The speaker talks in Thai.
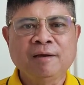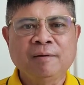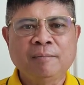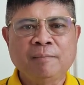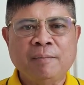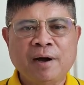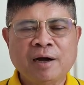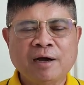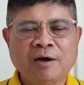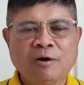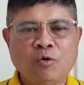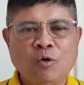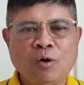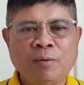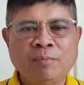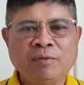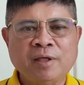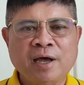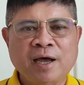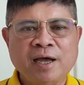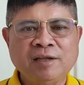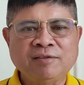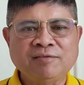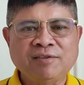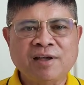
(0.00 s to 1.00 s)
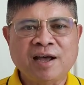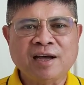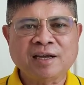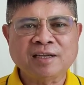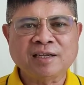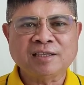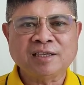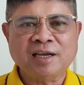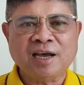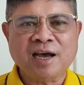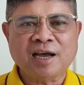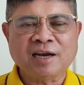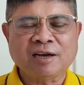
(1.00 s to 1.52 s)
พักรวมไทยสร้าง
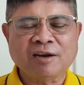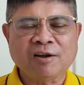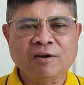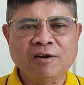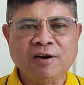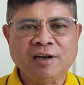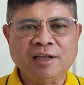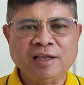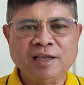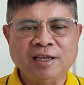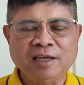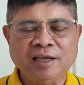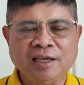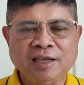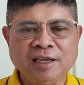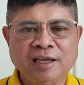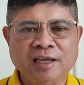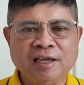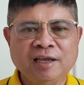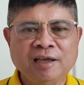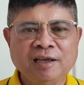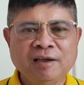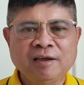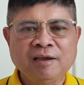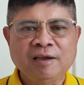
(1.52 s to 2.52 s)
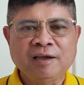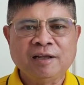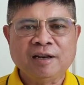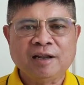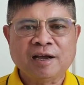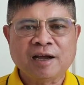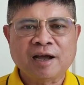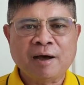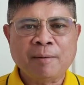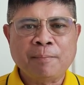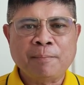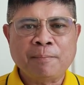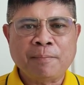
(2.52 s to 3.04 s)
ชาติก็ดีนะ
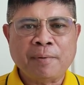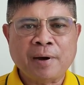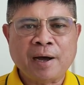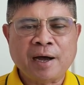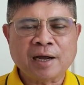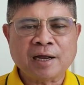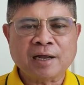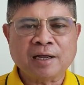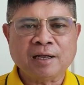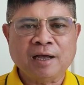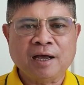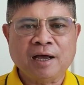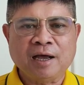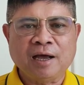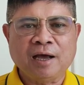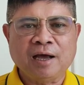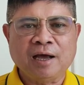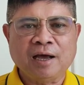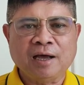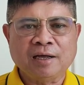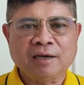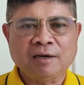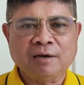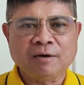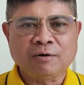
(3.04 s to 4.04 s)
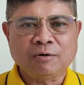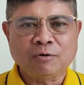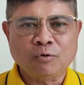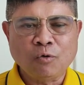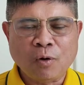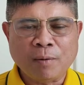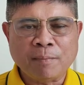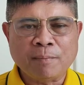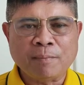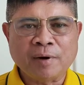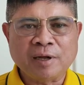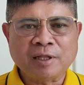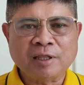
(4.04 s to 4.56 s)
ครับพักร่ว
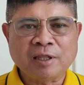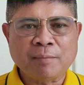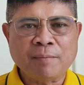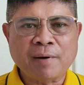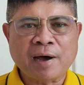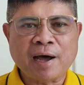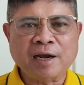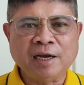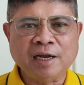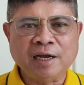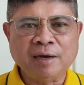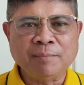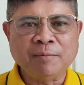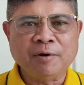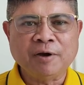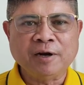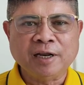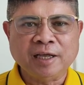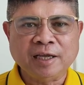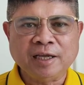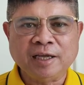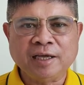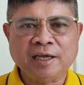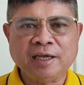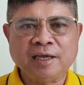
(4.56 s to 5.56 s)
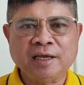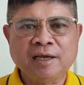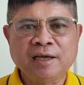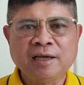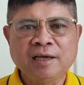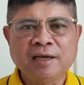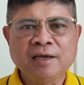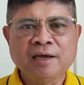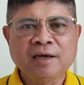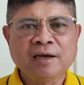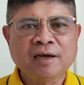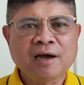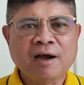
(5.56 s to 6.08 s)
มรัฐบาลเดิมก็ดี
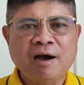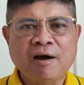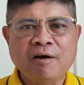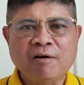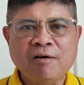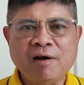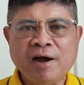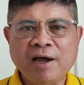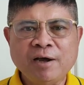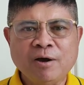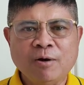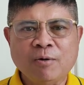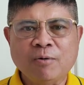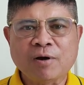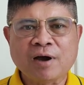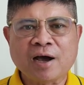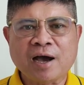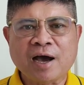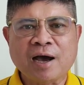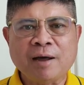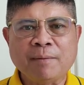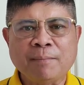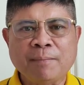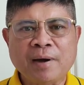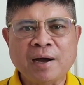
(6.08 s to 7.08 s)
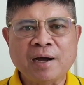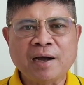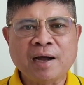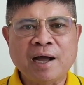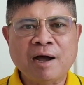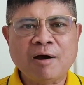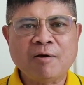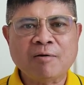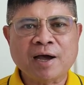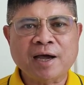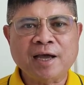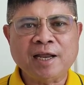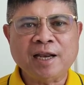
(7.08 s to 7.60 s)
เขาก็ให้โอกาสพรรคก้า
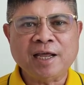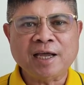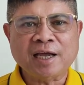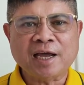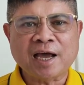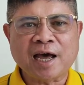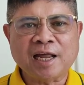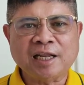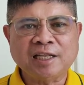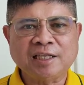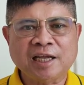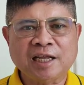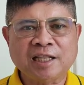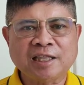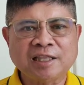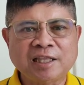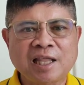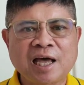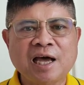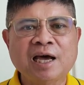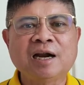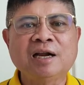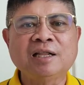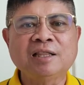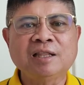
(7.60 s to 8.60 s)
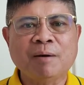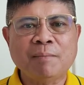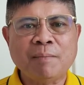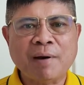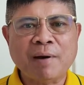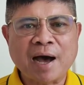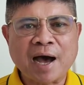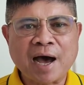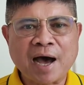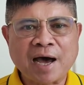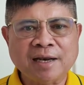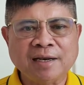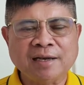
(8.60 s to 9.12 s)
วไกลในการจัดตั้งรัฐ
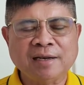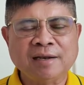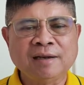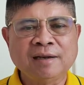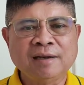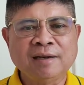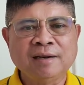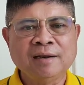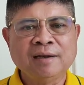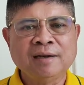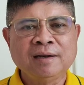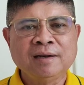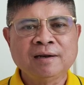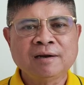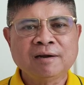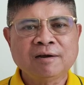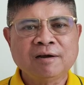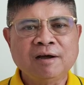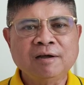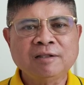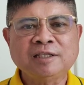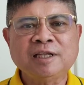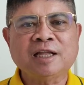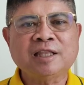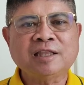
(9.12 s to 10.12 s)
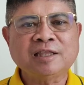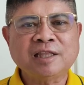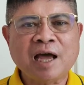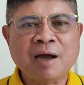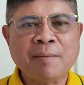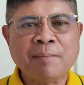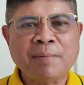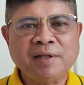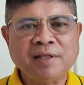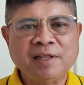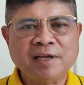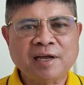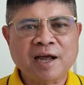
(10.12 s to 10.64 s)
บาล ก็จัดตั้ง
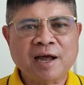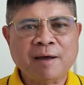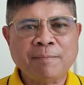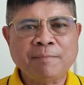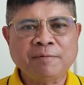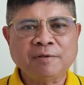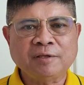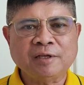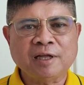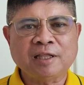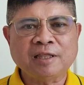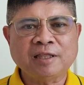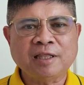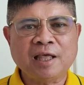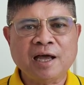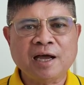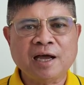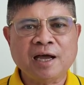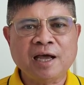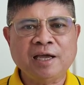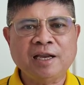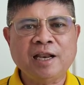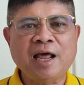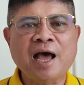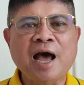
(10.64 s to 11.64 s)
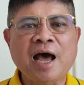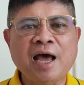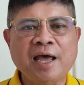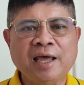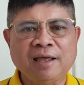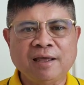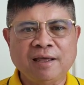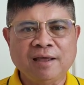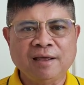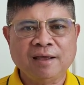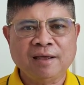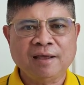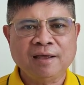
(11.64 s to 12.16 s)
ไปสิครับจัดตั้งให้ได้
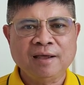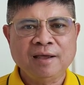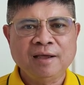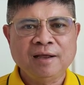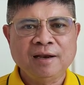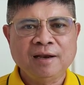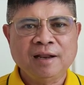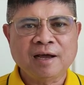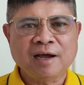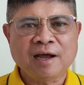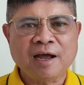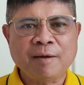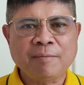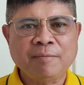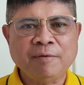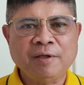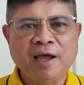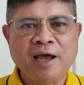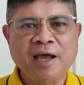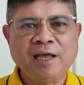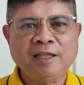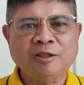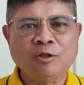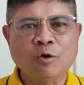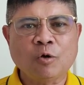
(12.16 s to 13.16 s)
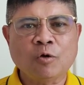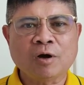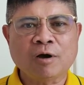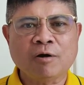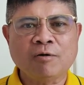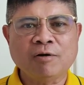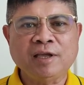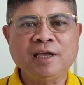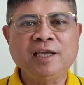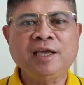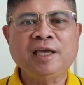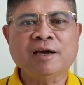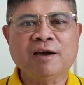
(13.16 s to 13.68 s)
นะครับ อย่าให้ตกเก้า
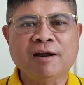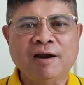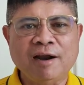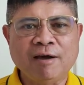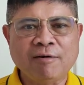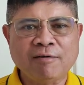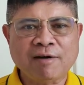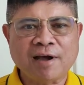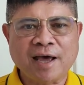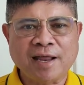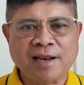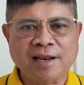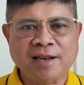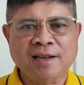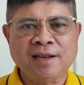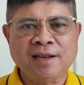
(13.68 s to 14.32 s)
อี้ก็แล้วกัน